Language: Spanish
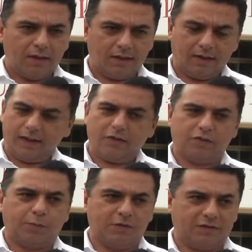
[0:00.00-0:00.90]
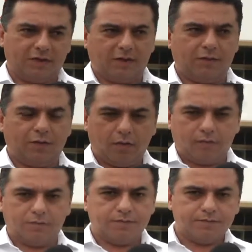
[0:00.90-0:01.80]
Eh, ellos pues eh,
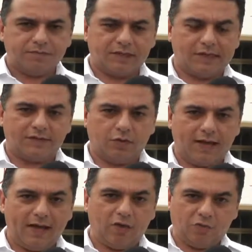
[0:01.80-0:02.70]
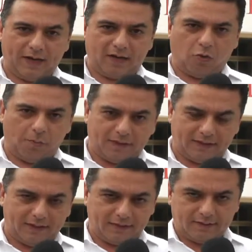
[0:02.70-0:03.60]
fueron seleccionados, van a
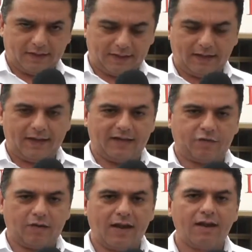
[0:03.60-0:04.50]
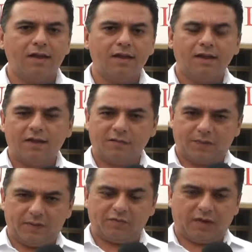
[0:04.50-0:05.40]
competir en el nacional.
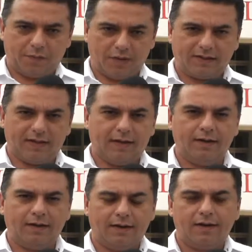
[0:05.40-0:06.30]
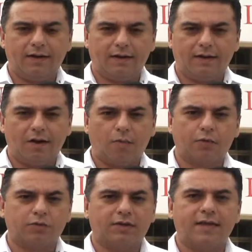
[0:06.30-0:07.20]
Esperemos que puedan tener eh, la
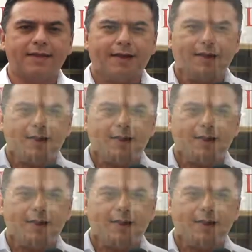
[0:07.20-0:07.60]
oportunidad de